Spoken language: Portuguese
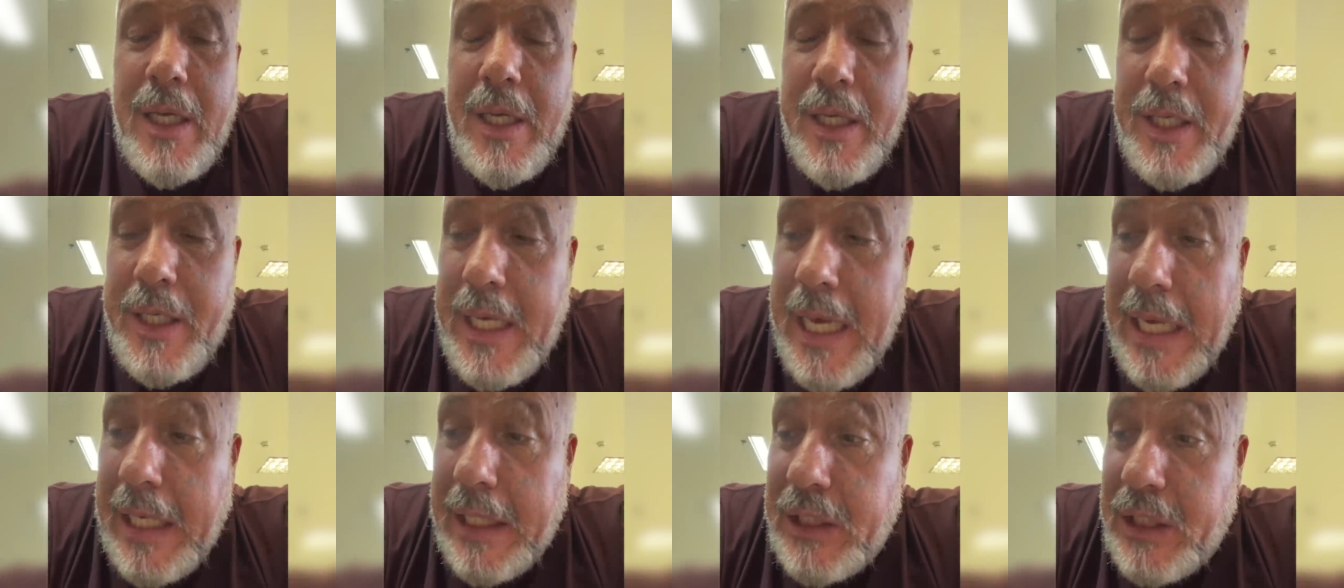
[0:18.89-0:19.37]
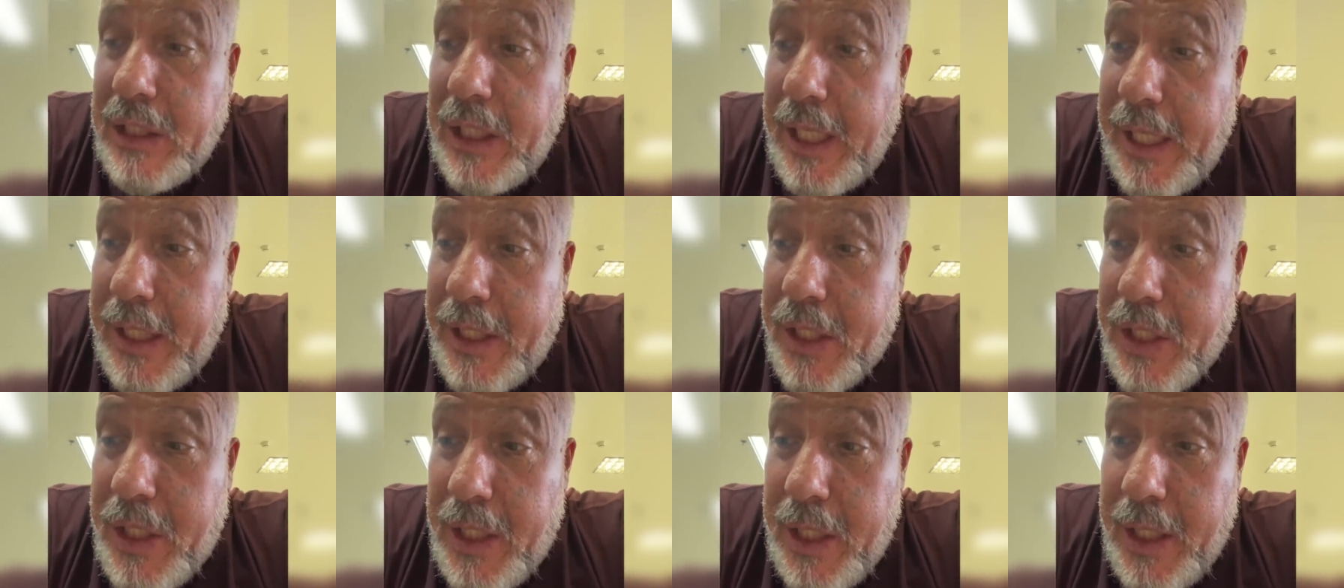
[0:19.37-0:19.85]
E a
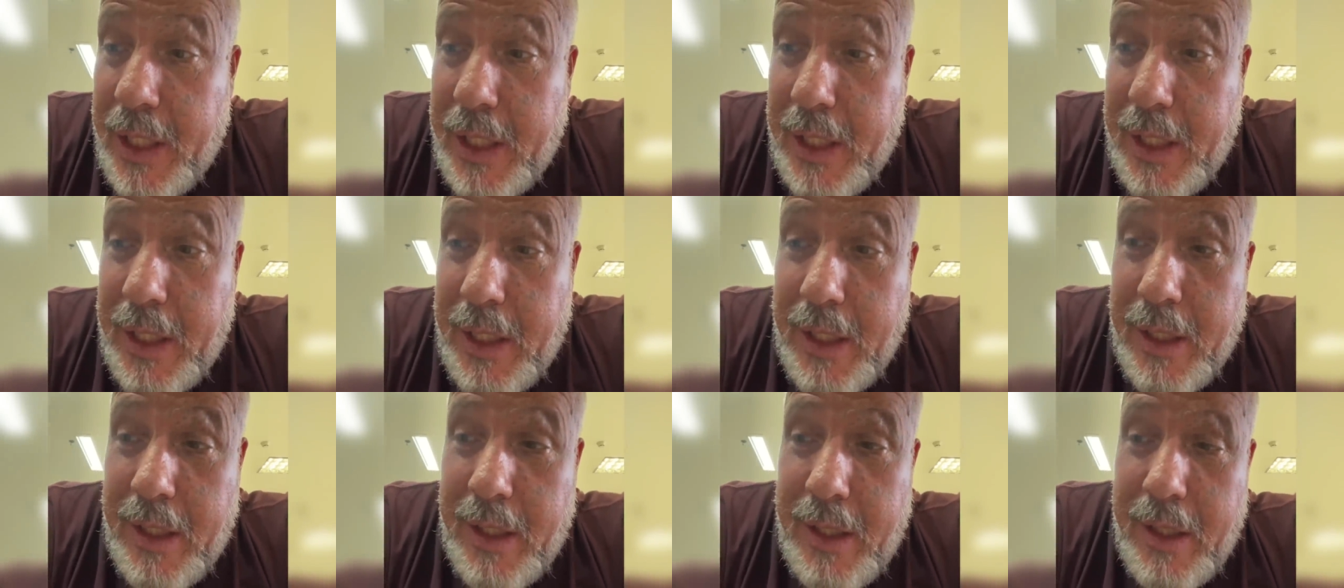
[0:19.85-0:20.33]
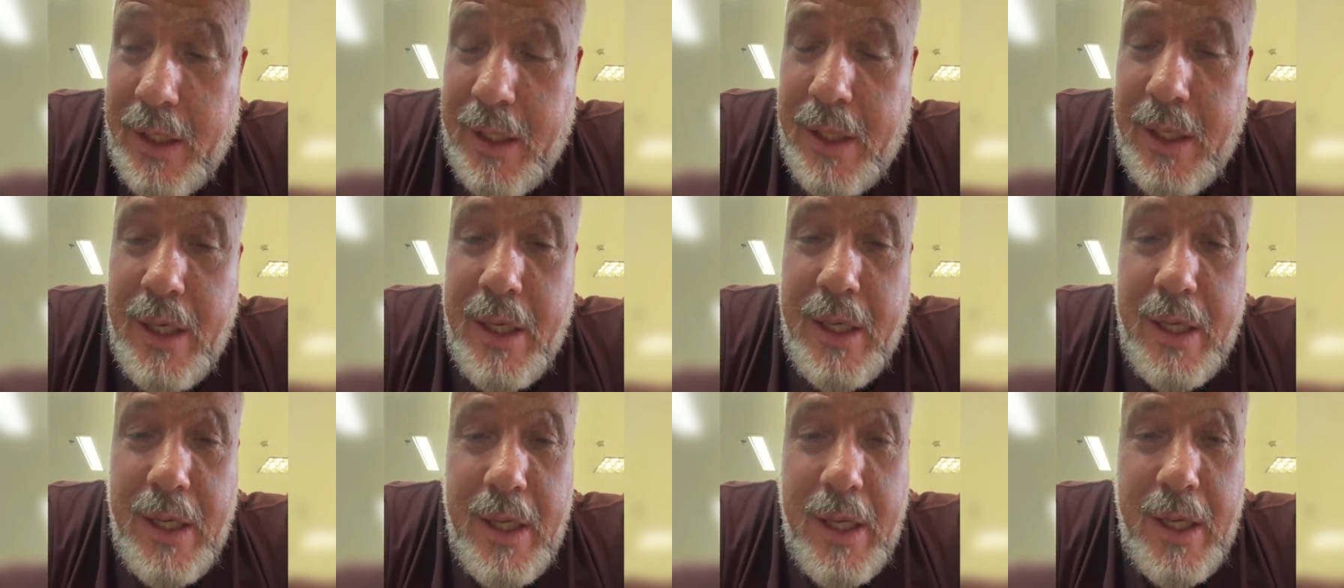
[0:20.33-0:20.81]
gente
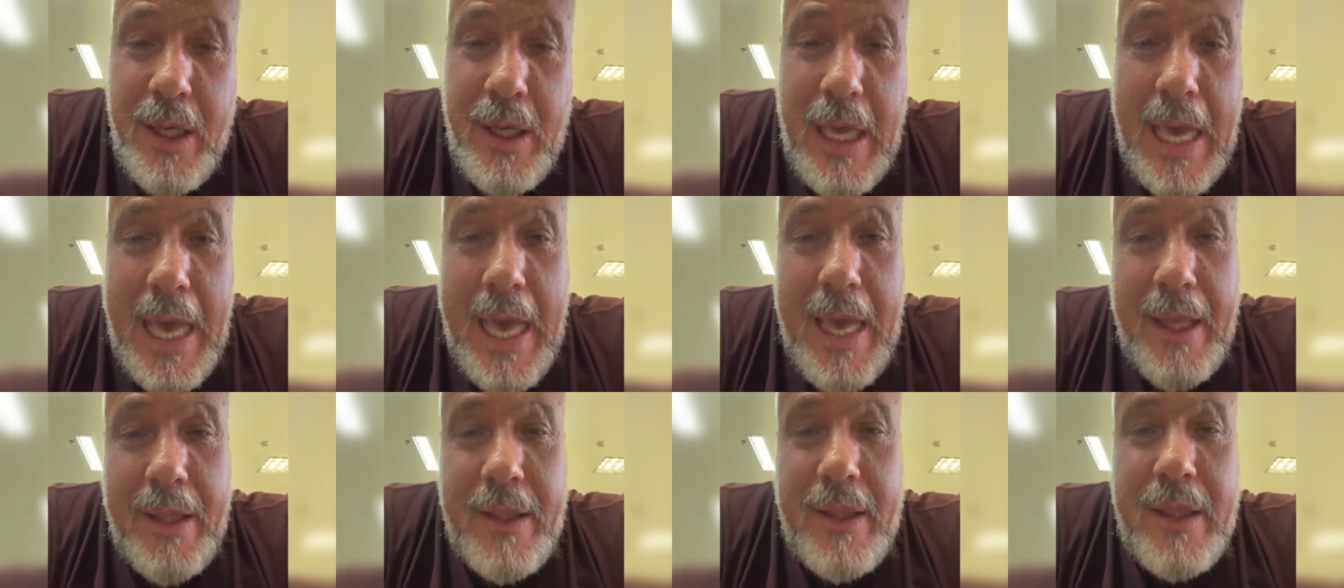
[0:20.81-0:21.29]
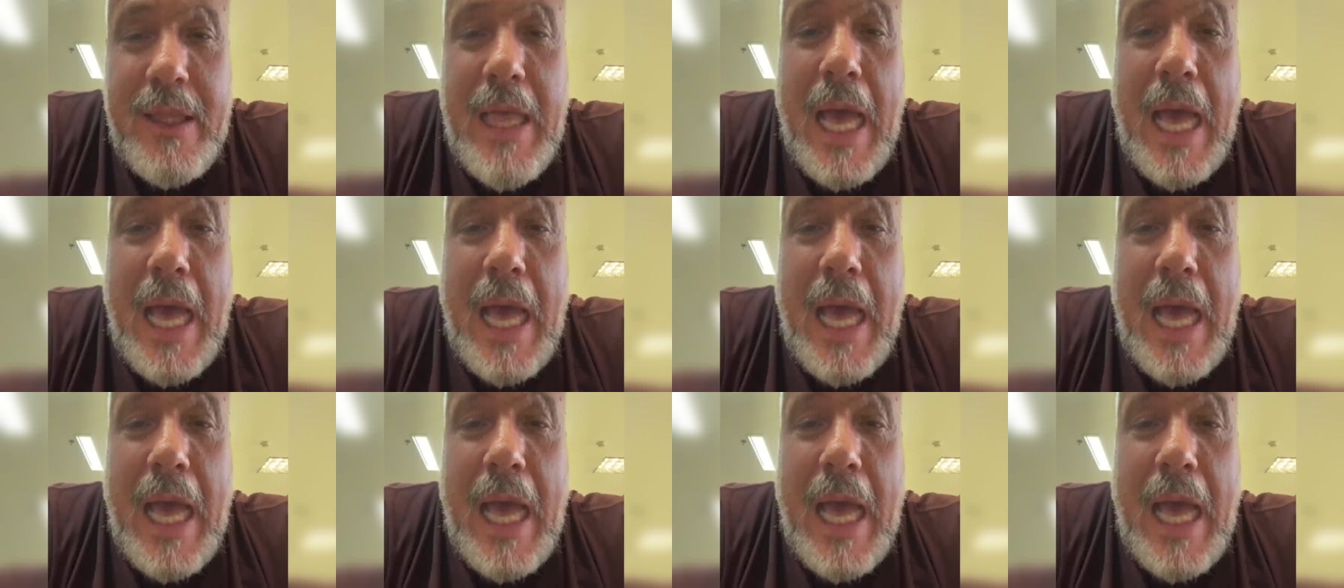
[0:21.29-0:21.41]
é,